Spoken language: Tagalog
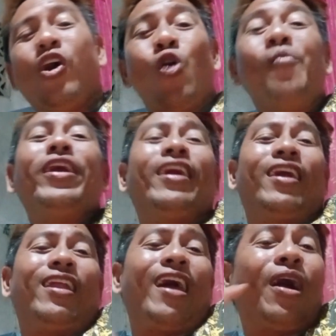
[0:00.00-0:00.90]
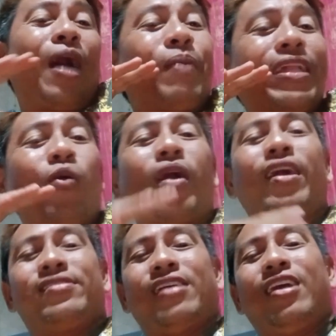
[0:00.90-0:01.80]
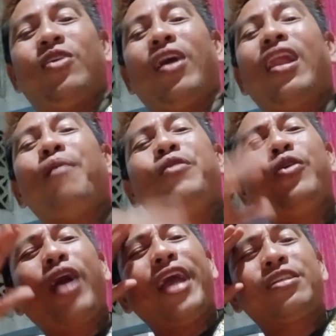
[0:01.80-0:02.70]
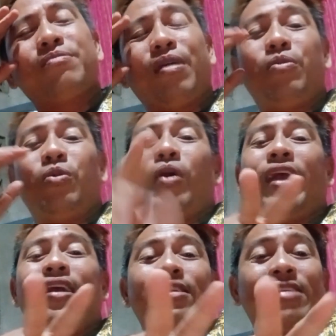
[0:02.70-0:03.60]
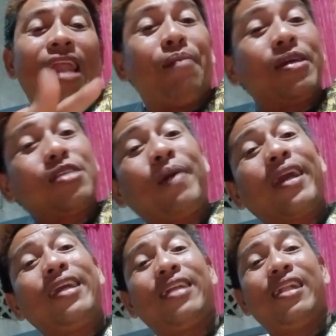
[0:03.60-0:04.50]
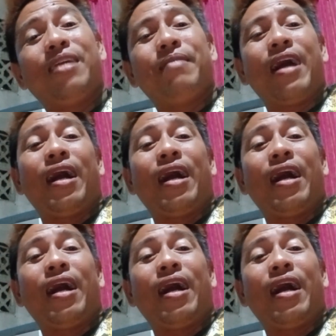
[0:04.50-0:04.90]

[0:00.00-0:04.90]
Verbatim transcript: umihingi ng kapatawaran sa inyo. I love you guys, mabuhay. Salamat sa pag-intindi mga